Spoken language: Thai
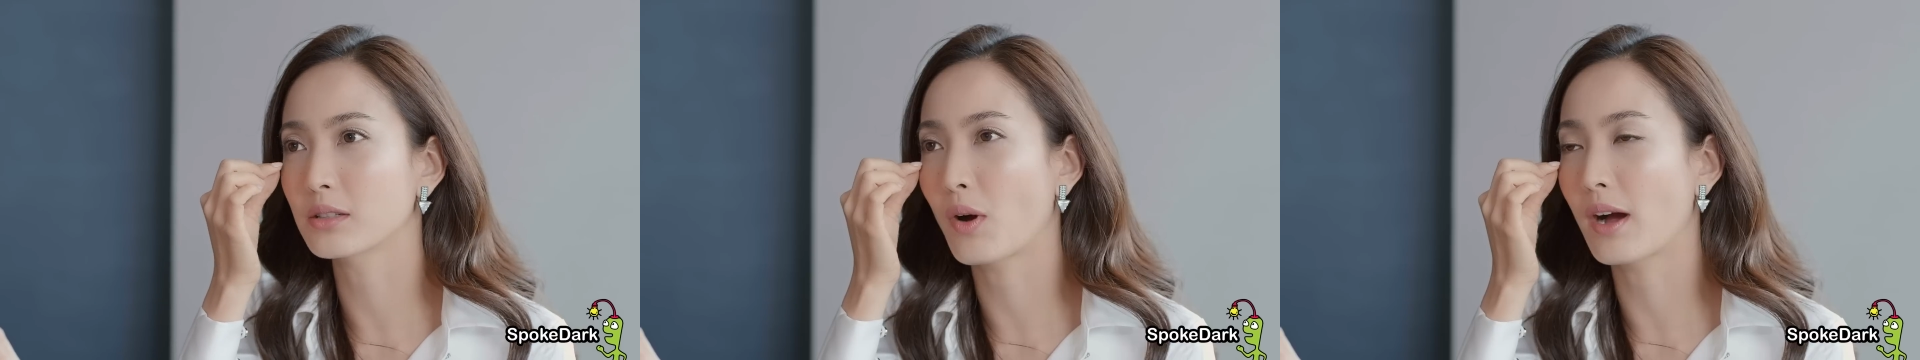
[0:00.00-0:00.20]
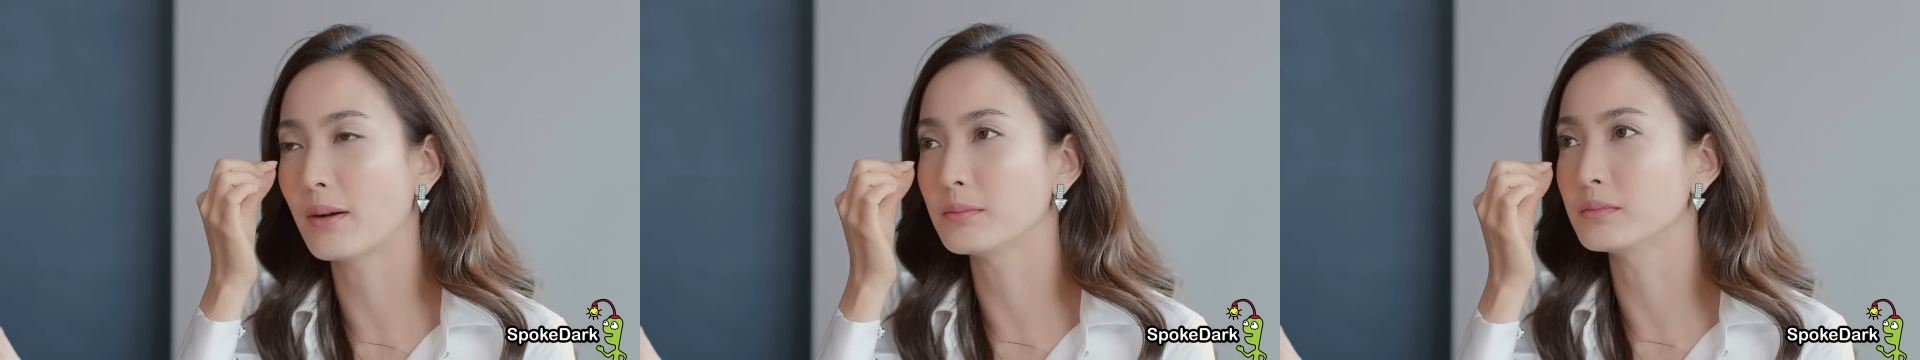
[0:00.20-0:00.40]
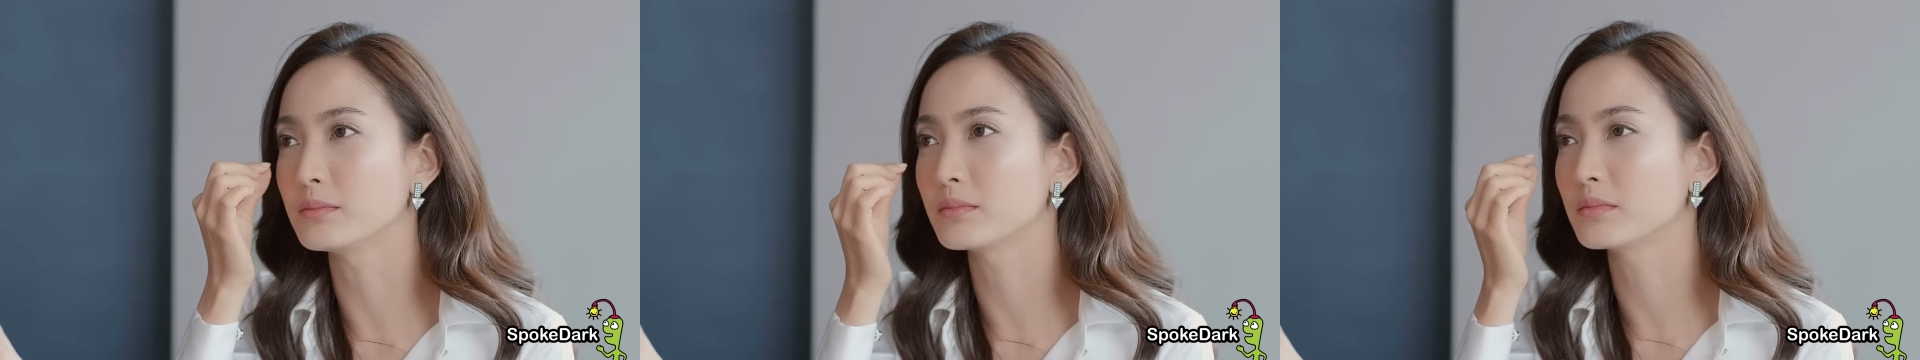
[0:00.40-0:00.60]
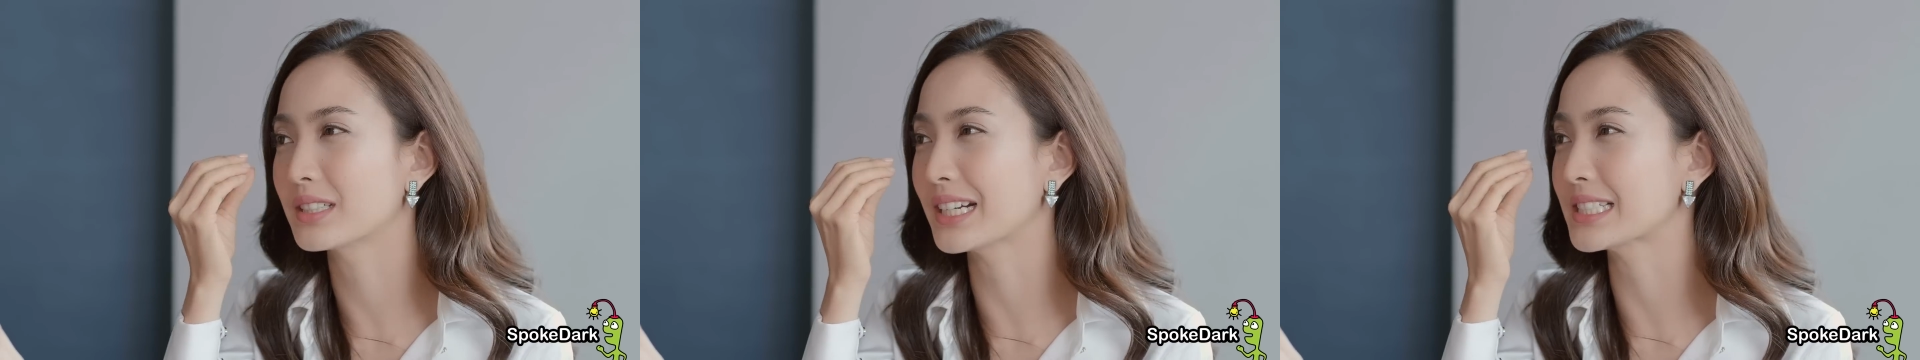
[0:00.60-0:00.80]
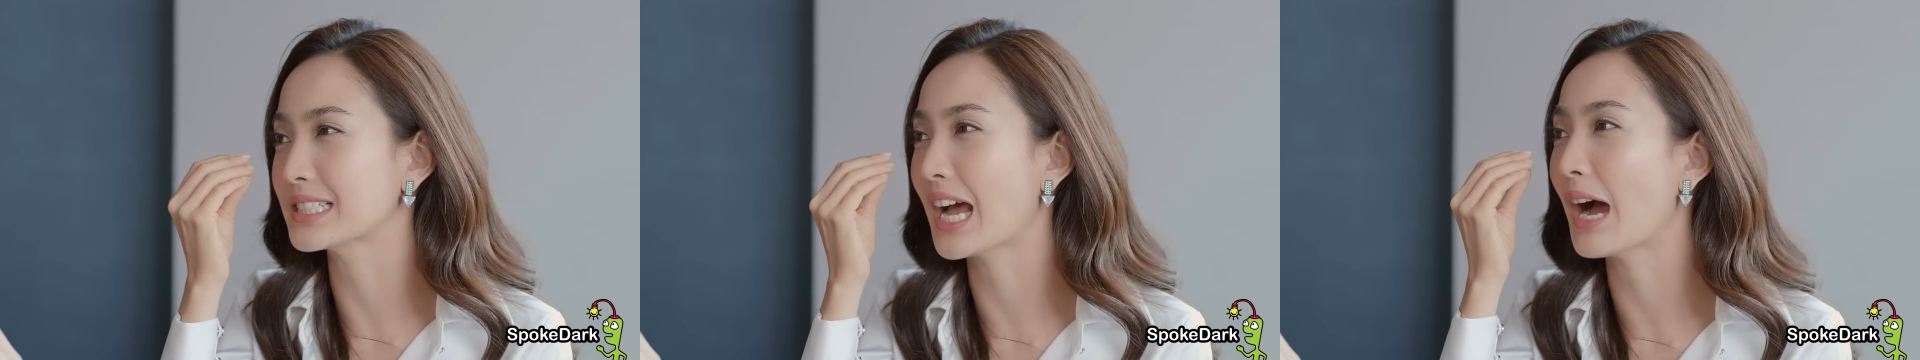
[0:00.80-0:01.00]
ความก
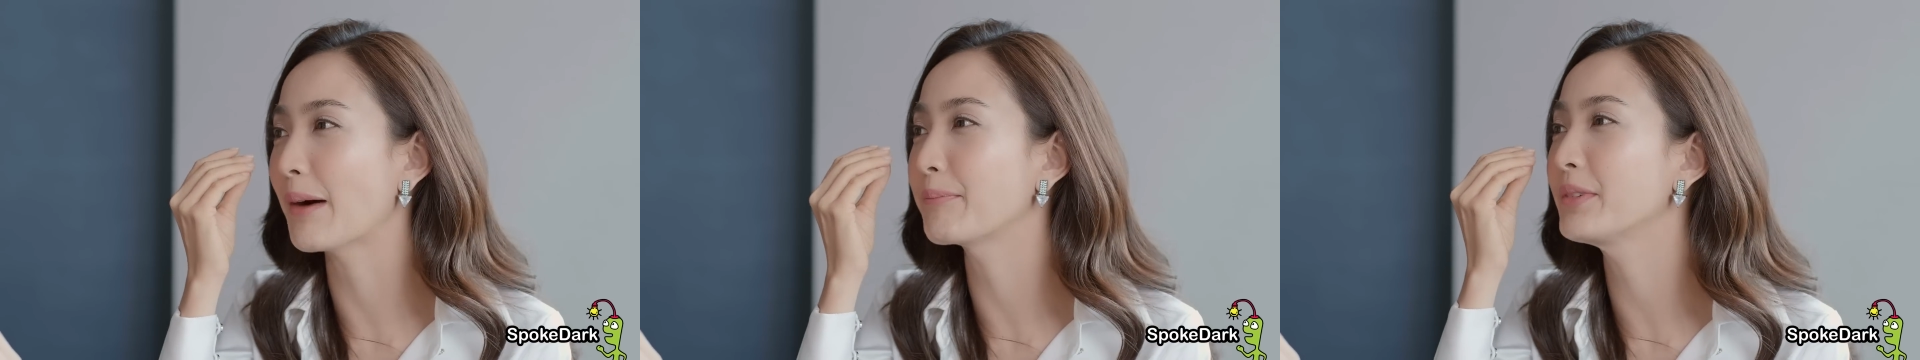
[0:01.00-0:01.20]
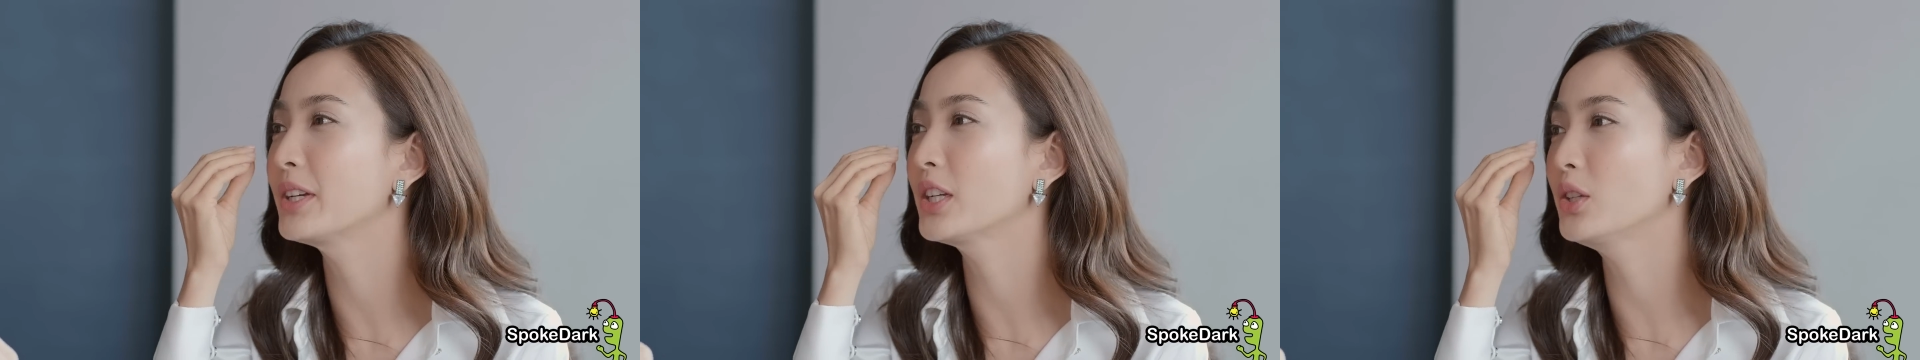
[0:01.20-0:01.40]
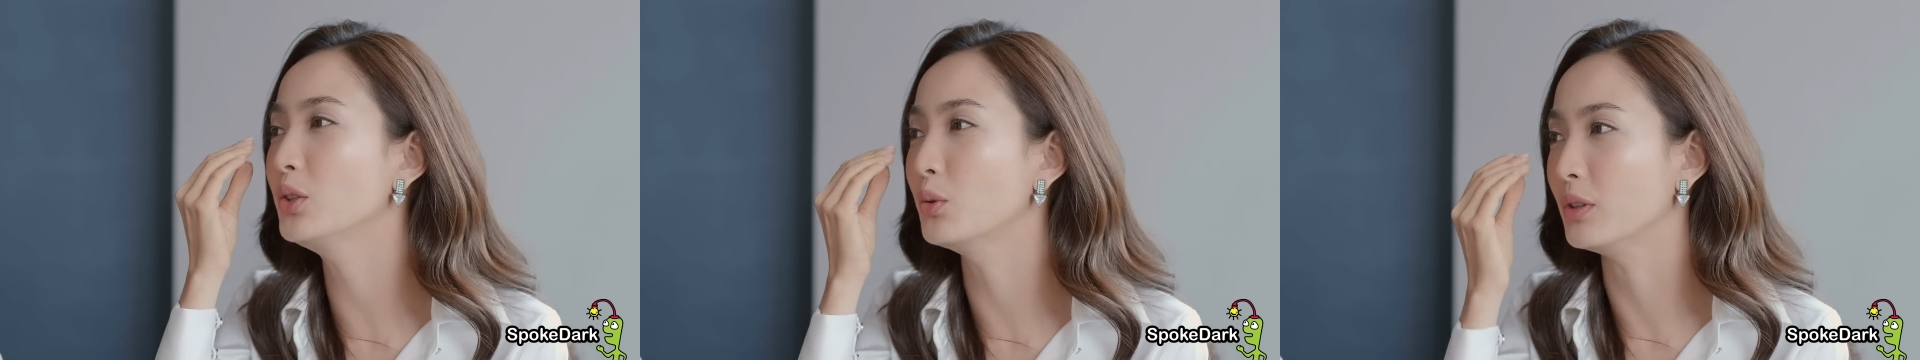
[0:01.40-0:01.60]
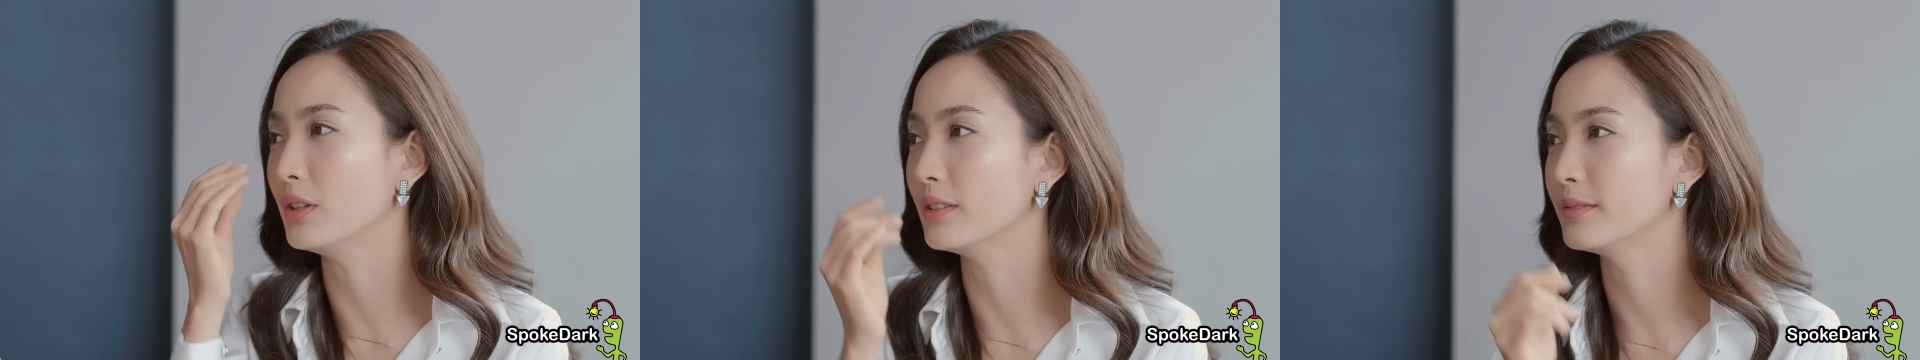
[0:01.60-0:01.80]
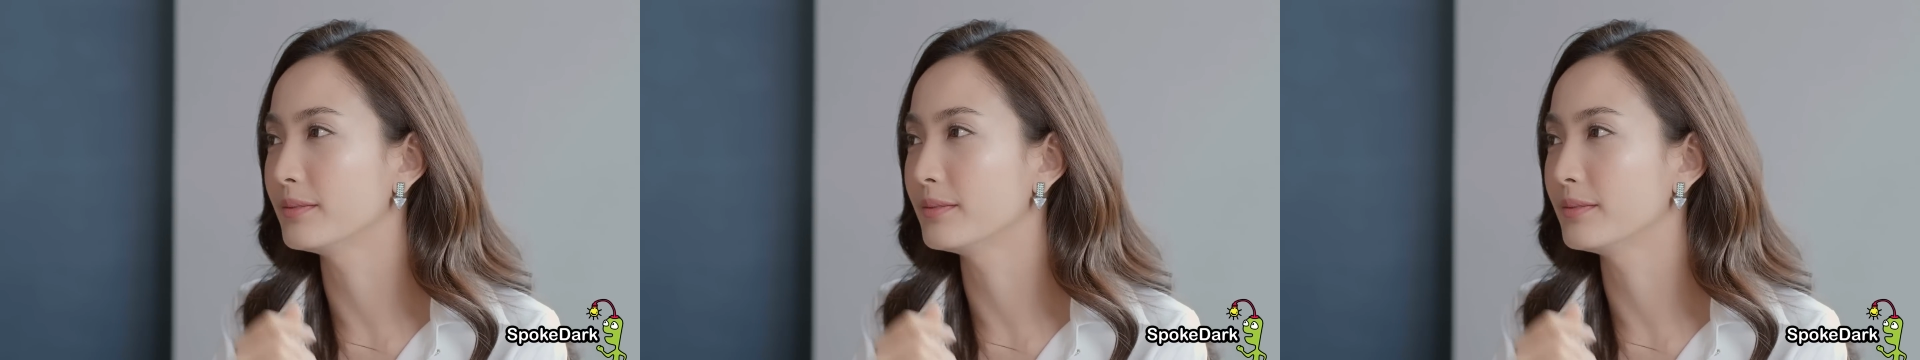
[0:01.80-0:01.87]
ระชับยืดหยุ่น